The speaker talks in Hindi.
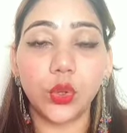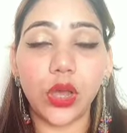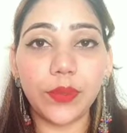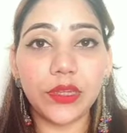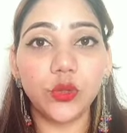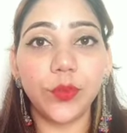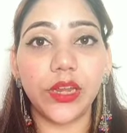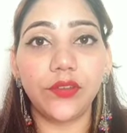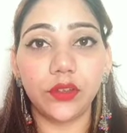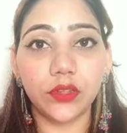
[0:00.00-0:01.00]
सो तो so, अभी जो
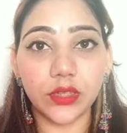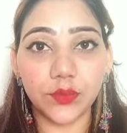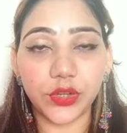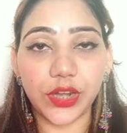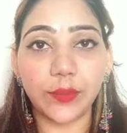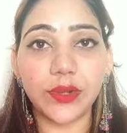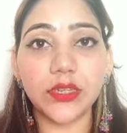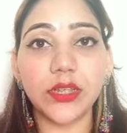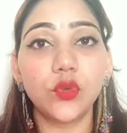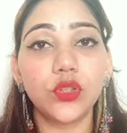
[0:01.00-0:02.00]
मेरे
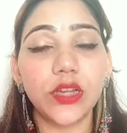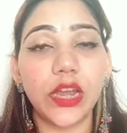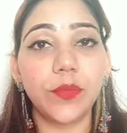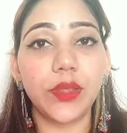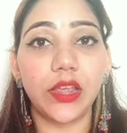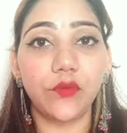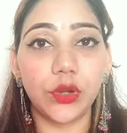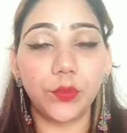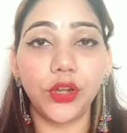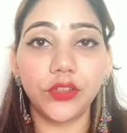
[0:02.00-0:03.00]
सब्सक्राइबर्स हैं वो उस टाइम पे हैं
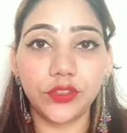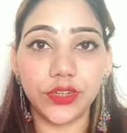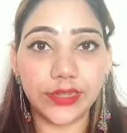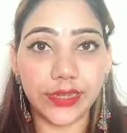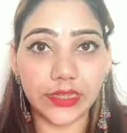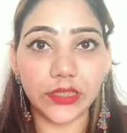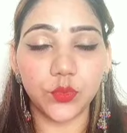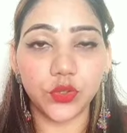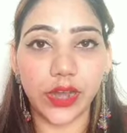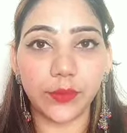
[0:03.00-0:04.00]
1.3 के
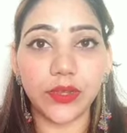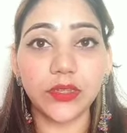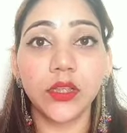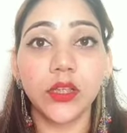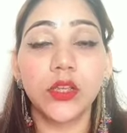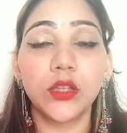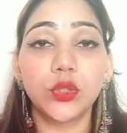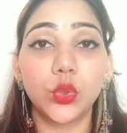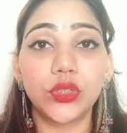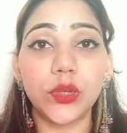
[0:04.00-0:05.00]
सब्सक्राइबर्स
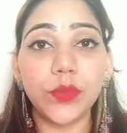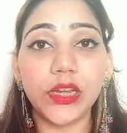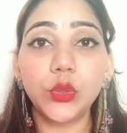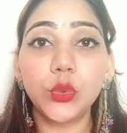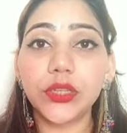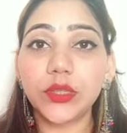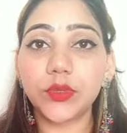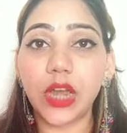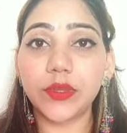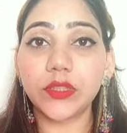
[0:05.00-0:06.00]
सो जब मेरे 2 के
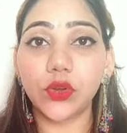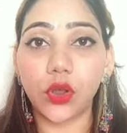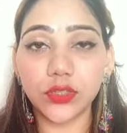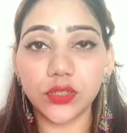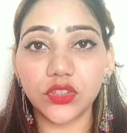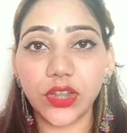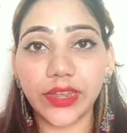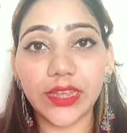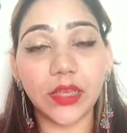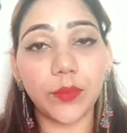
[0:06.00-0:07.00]
सब्सक्राइबर्स क्रॉस कर
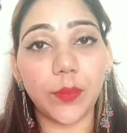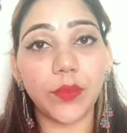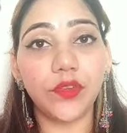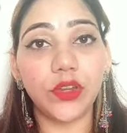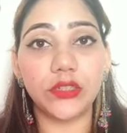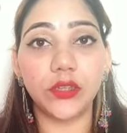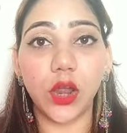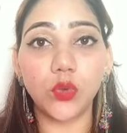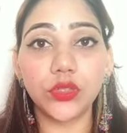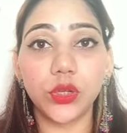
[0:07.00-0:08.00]
जाएंगे तब मैं अपने विनर्स
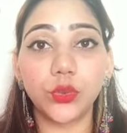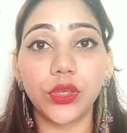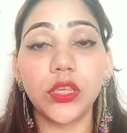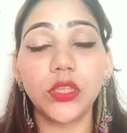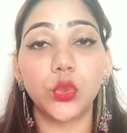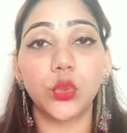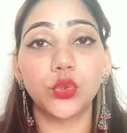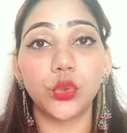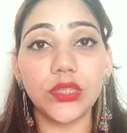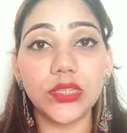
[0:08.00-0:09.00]
अनाउंस करूंगी सो
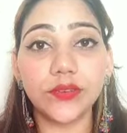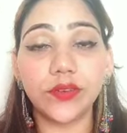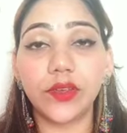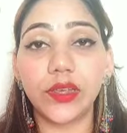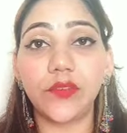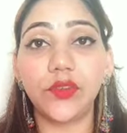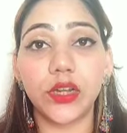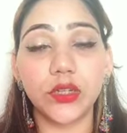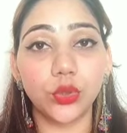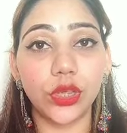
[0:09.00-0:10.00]
so, जो इस गिव अवे के
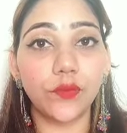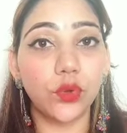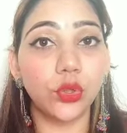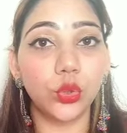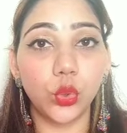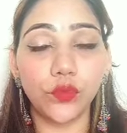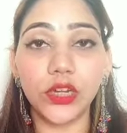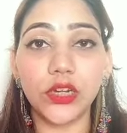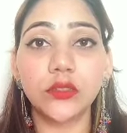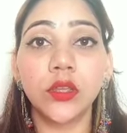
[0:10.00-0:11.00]
विनर्स होंगे वो दो
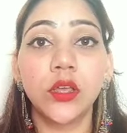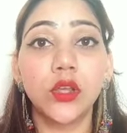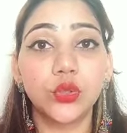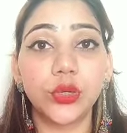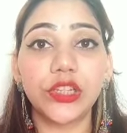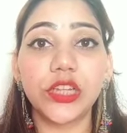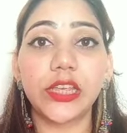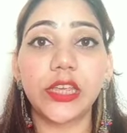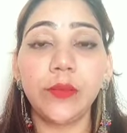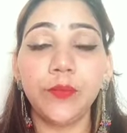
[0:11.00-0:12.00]
विनर्स चुने
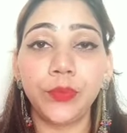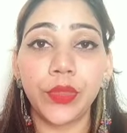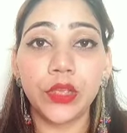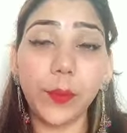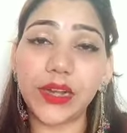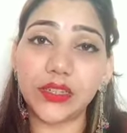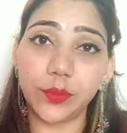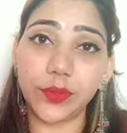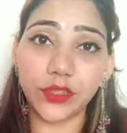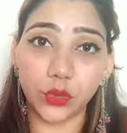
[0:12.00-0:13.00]
जाएंगे
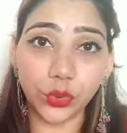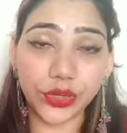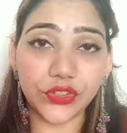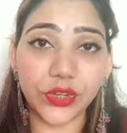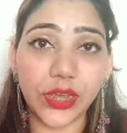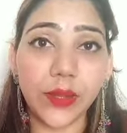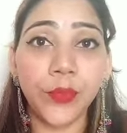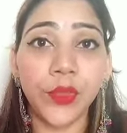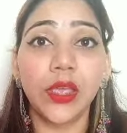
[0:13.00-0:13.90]
पार्टिसिपेट जरूर कीजिएगा